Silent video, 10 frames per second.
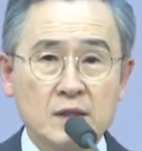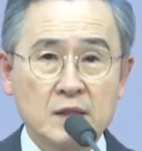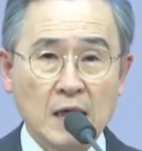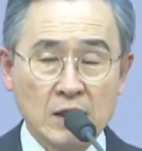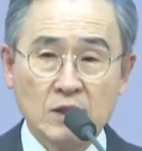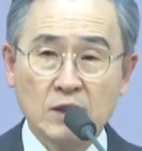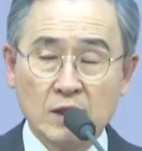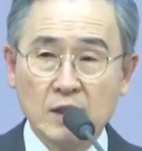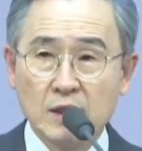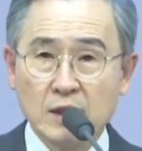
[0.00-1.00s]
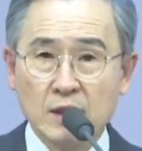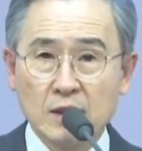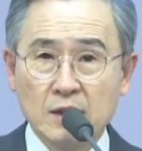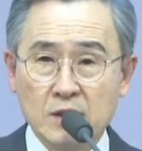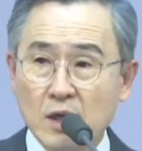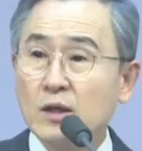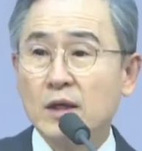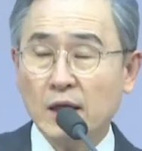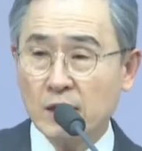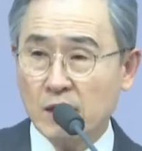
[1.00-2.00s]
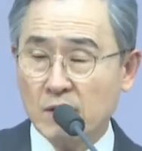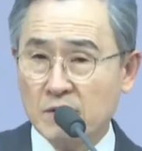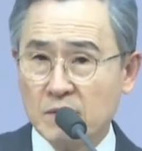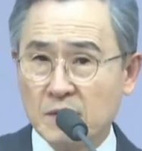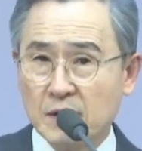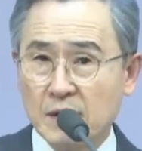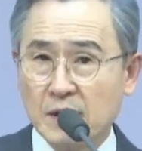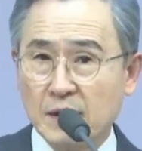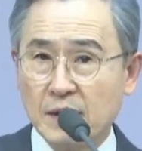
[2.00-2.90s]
자녀들이 생겨나게 되어 있습니다.